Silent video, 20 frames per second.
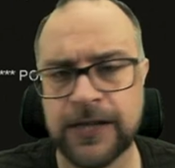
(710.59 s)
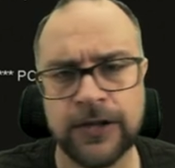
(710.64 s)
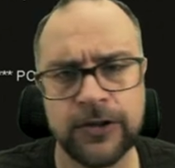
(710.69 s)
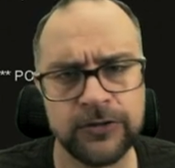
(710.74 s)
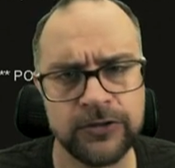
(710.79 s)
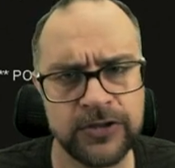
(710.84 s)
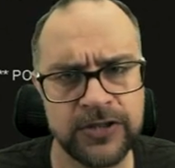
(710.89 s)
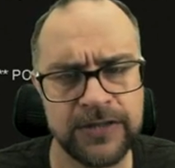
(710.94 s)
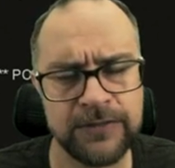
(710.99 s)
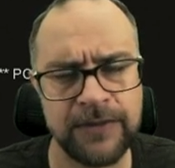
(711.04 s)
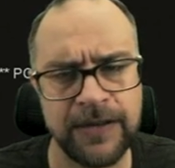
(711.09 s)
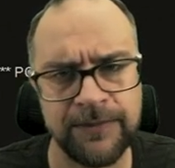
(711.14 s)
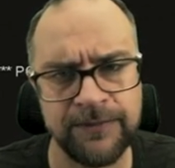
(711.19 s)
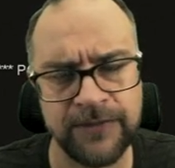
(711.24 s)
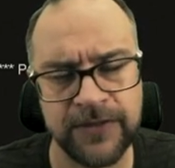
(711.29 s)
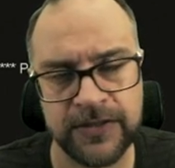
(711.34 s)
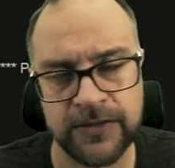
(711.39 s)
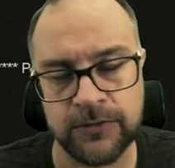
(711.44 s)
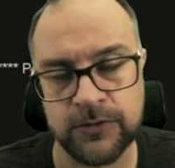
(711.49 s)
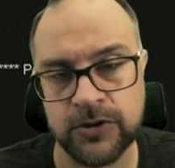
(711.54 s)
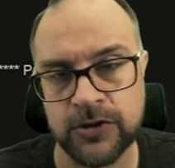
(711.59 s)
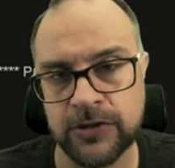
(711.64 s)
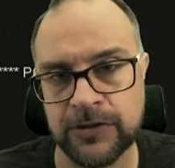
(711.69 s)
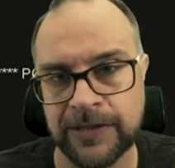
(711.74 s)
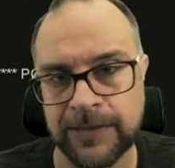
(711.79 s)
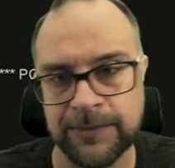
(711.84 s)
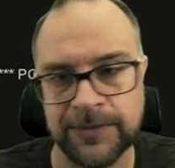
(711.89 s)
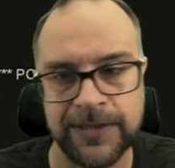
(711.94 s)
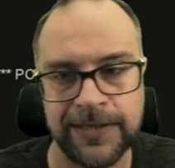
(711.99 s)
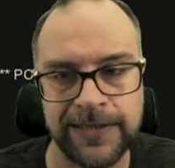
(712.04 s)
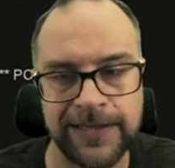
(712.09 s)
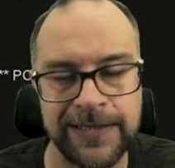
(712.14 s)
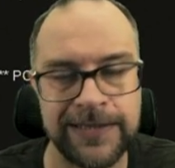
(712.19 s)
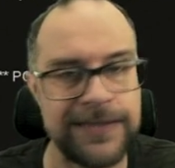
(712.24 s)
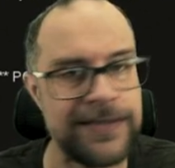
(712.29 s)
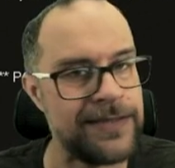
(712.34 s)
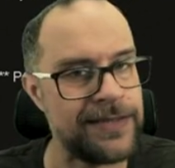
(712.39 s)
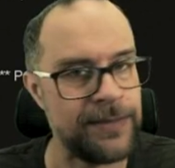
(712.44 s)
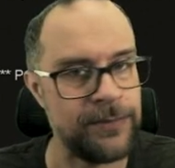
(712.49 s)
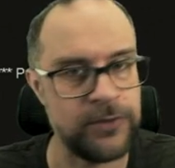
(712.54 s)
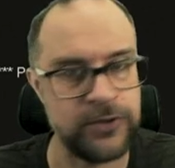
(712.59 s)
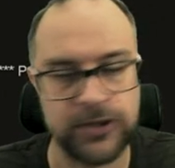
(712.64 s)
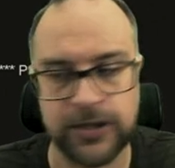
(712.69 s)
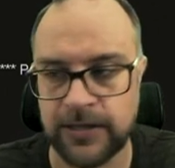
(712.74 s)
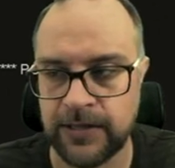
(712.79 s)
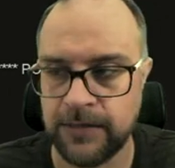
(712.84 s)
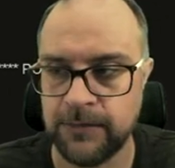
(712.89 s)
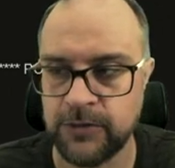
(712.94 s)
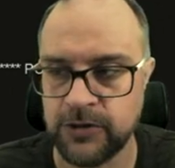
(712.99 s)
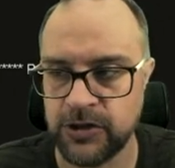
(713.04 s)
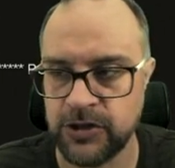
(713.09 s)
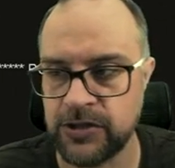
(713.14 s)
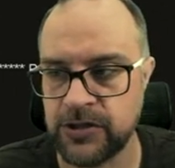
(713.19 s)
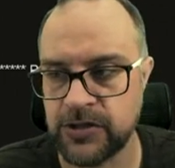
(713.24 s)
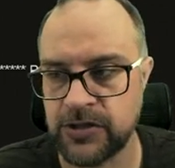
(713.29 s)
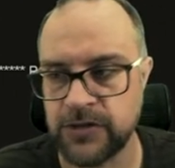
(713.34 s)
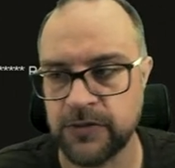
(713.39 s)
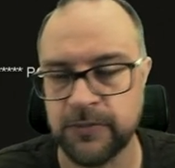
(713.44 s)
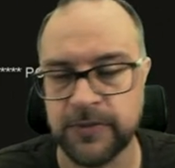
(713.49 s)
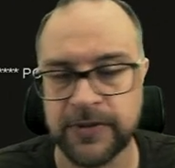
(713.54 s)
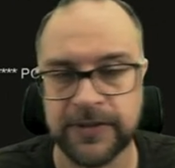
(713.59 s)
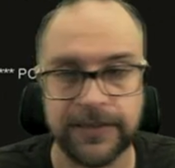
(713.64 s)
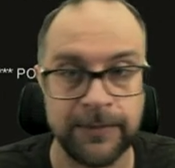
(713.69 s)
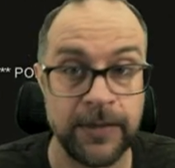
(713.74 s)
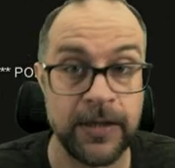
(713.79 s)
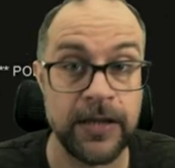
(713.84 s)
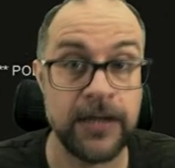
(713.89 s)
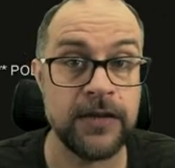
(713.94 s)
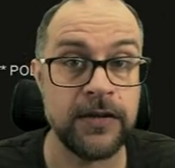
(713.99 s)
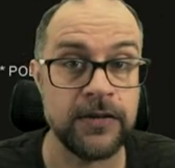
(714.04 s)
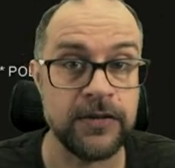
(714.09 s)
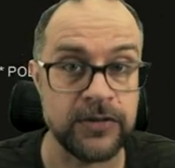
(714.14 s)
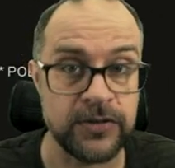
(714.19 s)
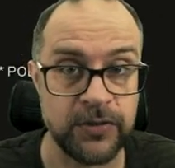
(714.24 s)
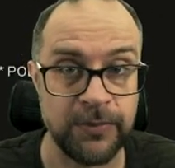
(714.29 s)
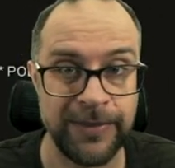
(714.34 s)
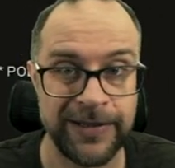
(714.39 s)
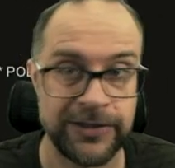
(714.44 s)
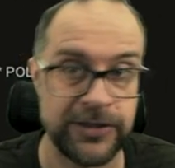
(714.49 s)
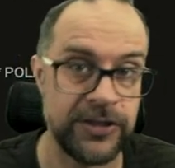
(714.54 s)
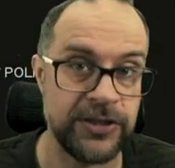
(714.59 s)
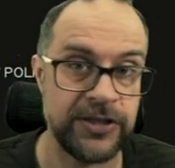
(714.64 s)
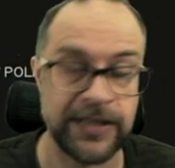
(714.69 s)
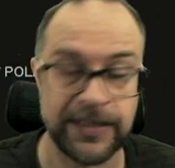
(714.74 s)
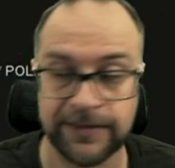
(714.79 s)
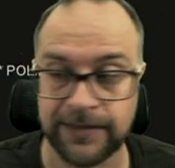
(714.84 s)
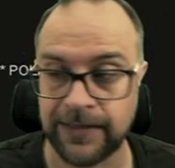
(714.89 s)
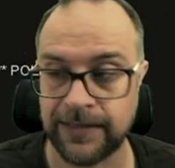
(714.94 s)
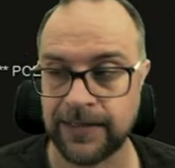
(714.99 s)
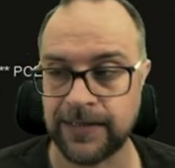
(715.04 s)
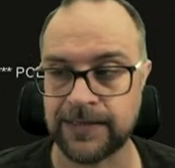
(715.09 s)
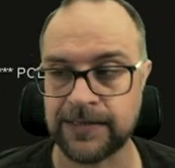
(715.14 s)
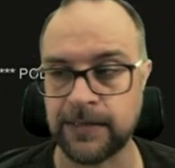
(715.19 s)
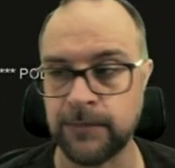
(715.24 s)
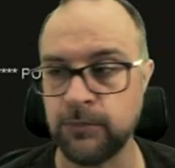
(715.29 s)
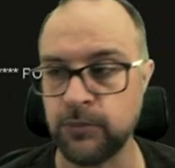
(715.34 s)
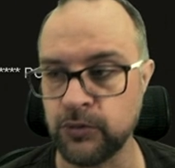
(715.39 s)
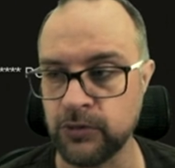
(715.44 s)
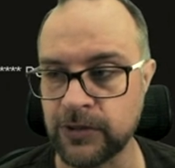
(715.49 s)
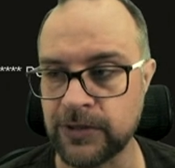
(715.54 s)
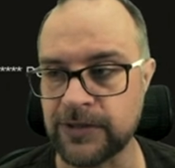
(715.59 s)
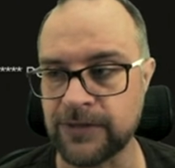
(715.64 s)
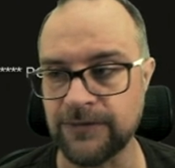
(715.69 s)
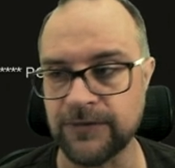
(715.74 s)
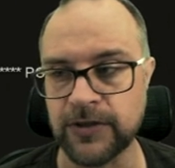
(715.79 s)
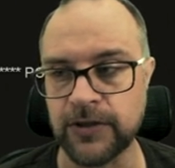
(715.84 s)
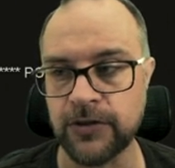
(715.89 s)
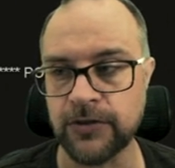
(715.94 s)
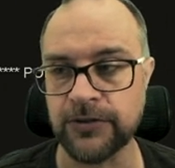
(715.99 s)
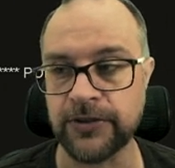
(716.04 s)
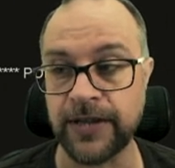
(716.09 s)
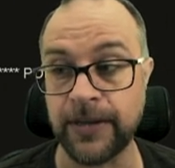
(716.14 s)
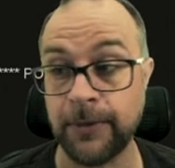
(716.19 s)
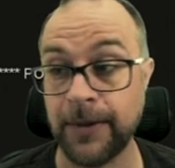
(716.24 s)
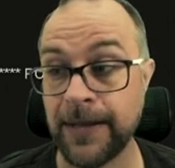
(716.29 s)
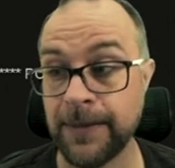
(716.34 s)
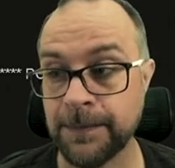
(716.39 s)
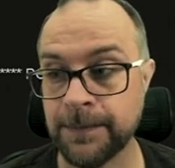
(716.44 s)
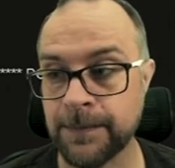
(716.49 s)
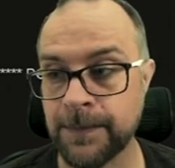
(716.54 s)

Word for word: Odsyłam Was już do tamtej klasy, samodzielnie możecie sobie tam zobaczyć, jak ta klasa punkt wyglądała.